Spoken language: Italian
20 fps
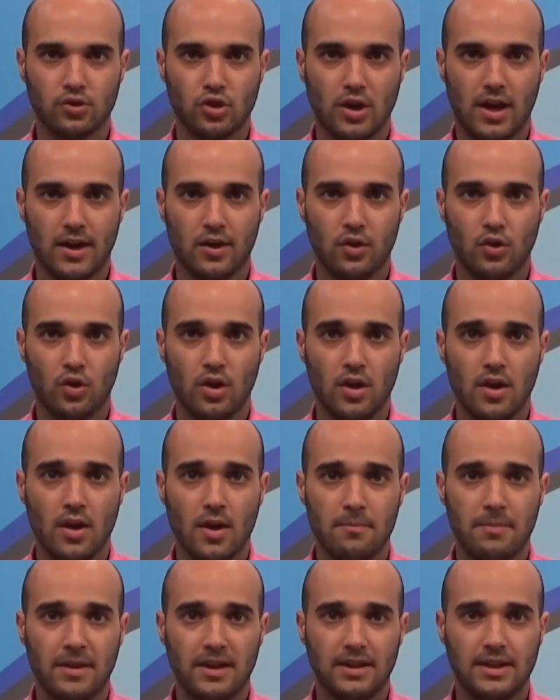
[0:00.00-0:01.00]
a giallo,
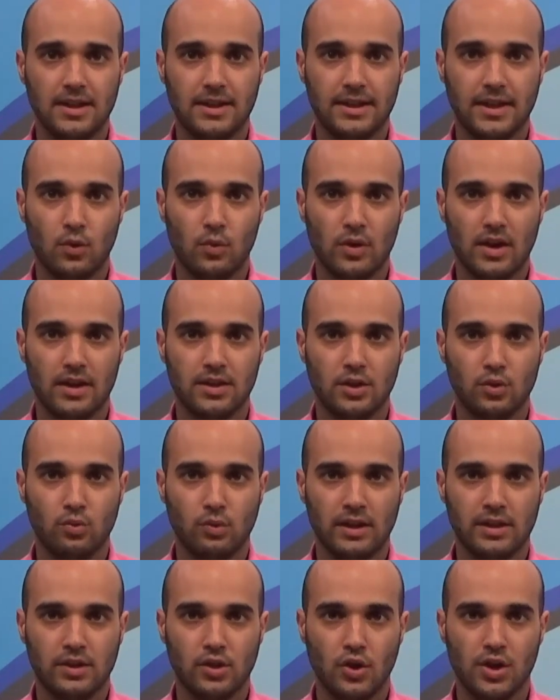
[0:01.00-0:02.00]
persiste una
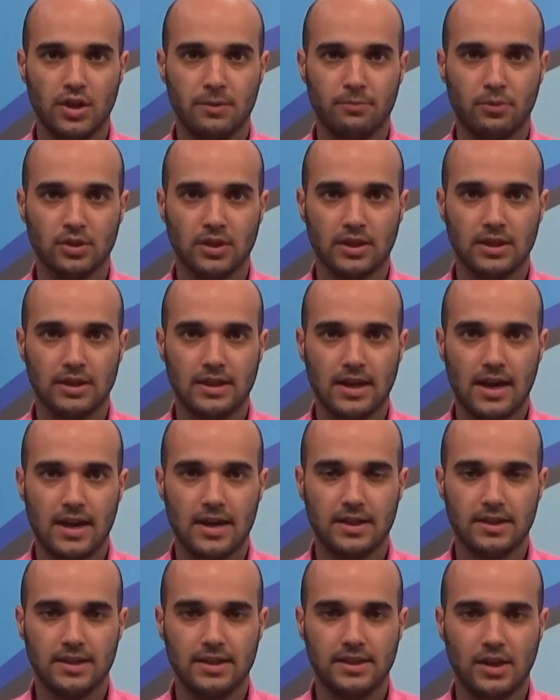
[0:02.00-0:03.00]
situazione di
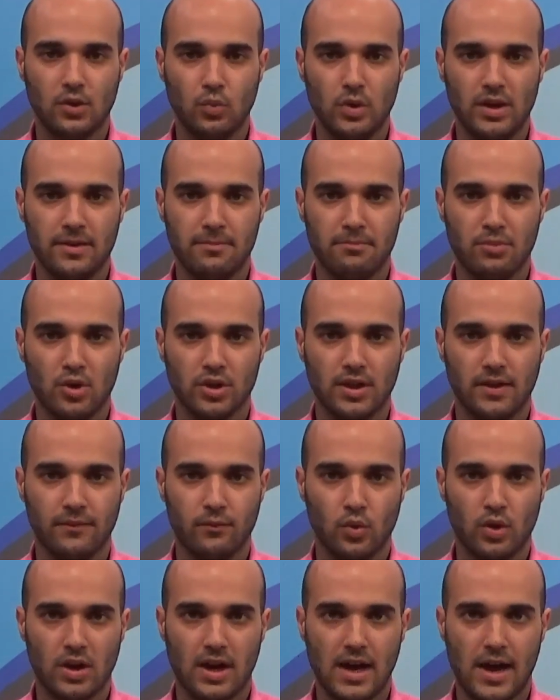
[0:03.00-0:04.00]
potenziale disequilibrio del
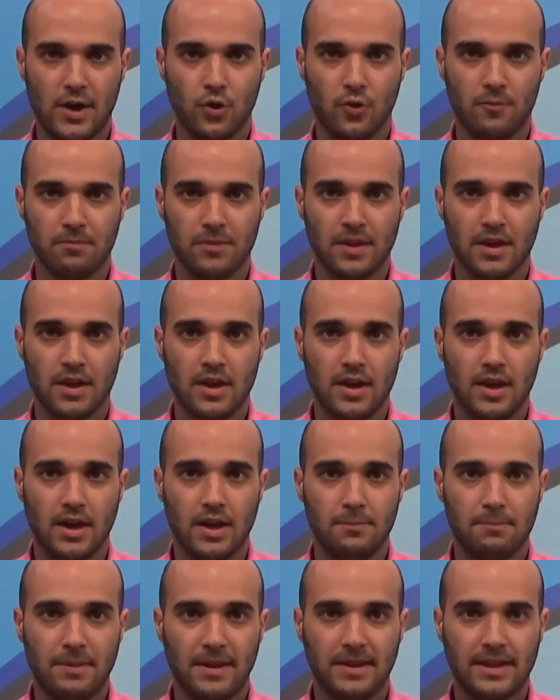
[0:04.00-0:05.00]
vulcano.
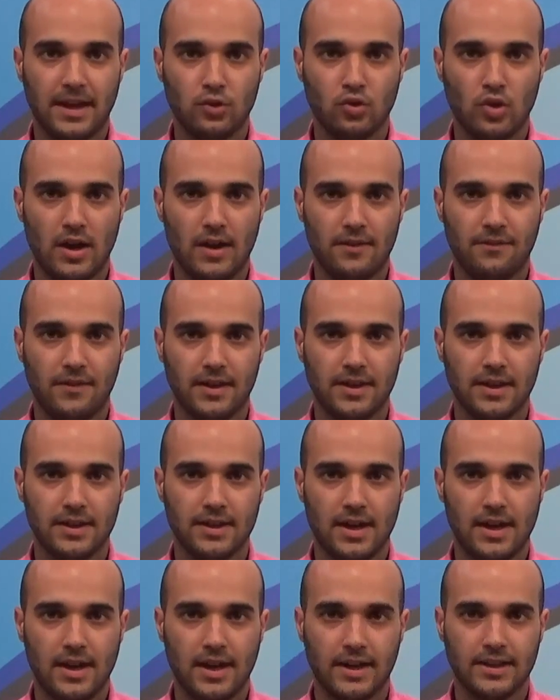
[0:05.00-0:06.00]
Il passaggio alla fase
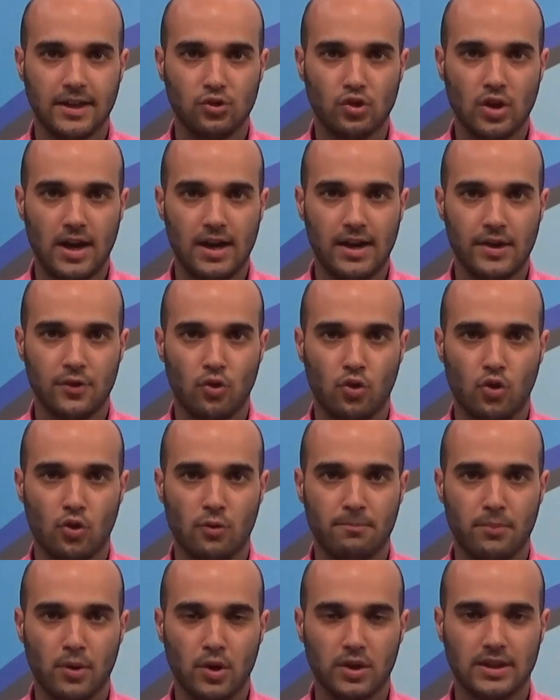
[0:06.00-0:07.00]
di allerta gialla non
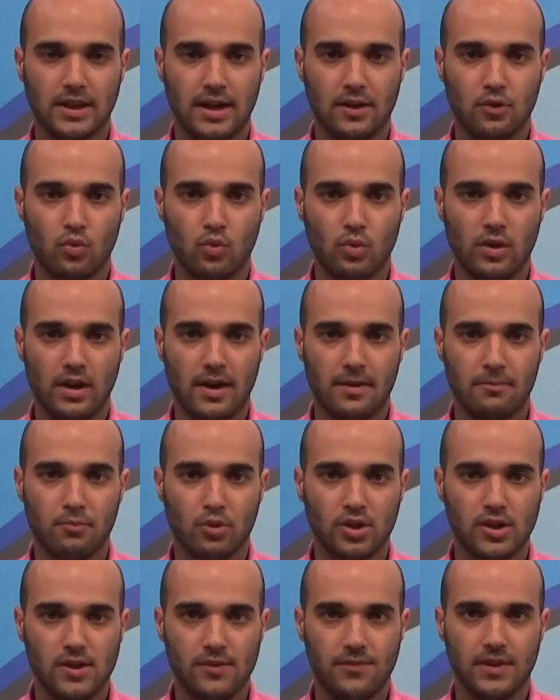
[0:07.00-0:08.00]
comporta alcuna
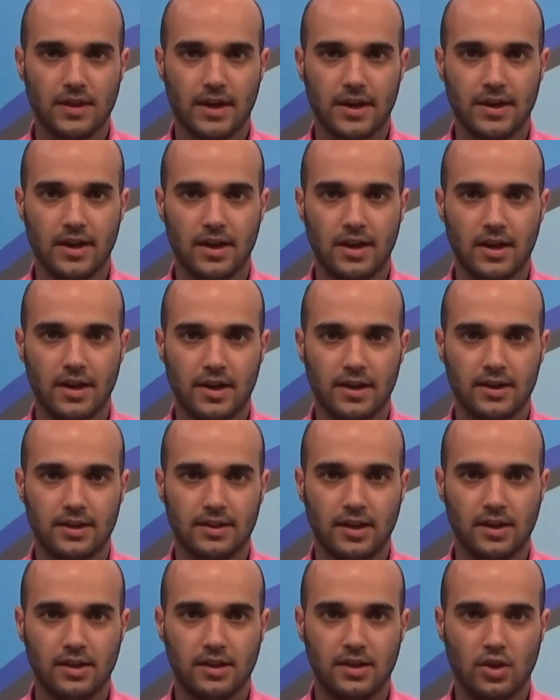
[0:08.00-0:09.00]
modifica nelle
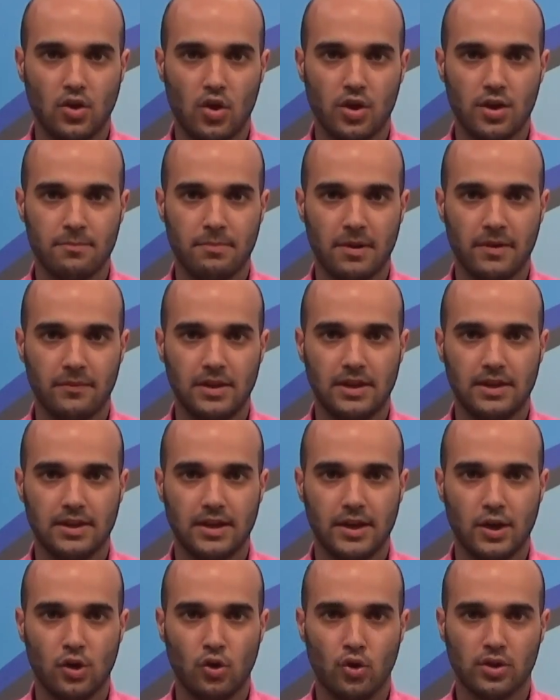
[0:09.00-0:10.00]
restrizioni
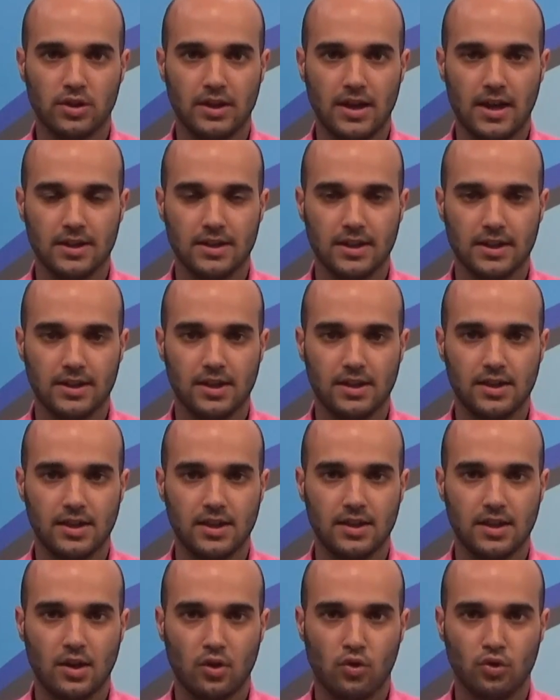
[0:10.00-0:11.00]
previste nell'ordinanza del
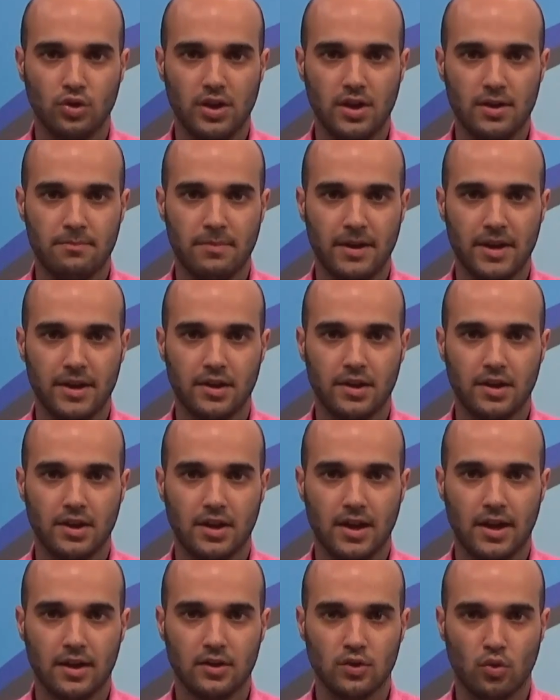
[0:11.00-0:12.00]
sindaco di Lipari,
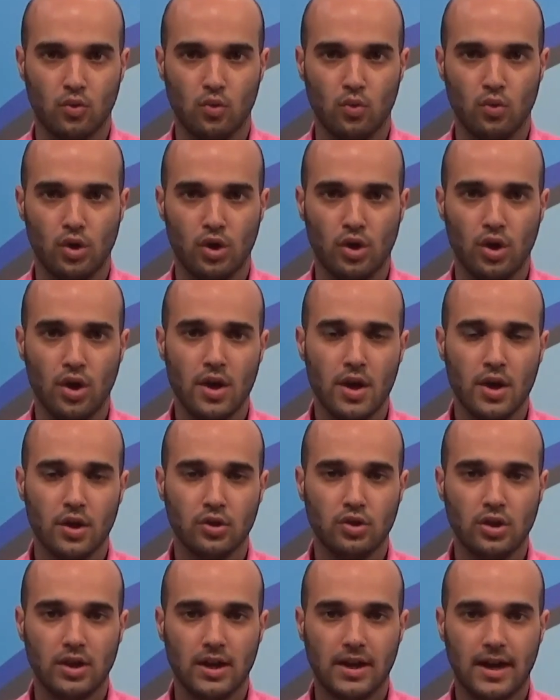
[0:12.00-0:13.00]
Riccardo Gullo,
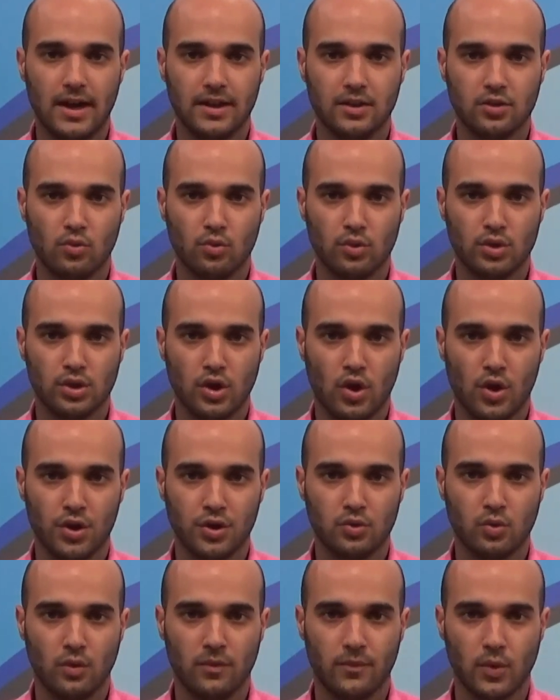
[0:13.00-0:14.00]
circa le
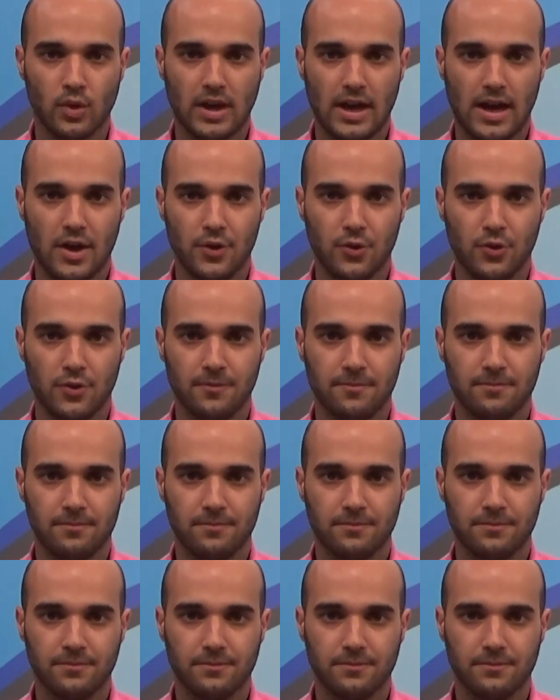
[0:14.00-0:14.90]
escursioni sul vulcano.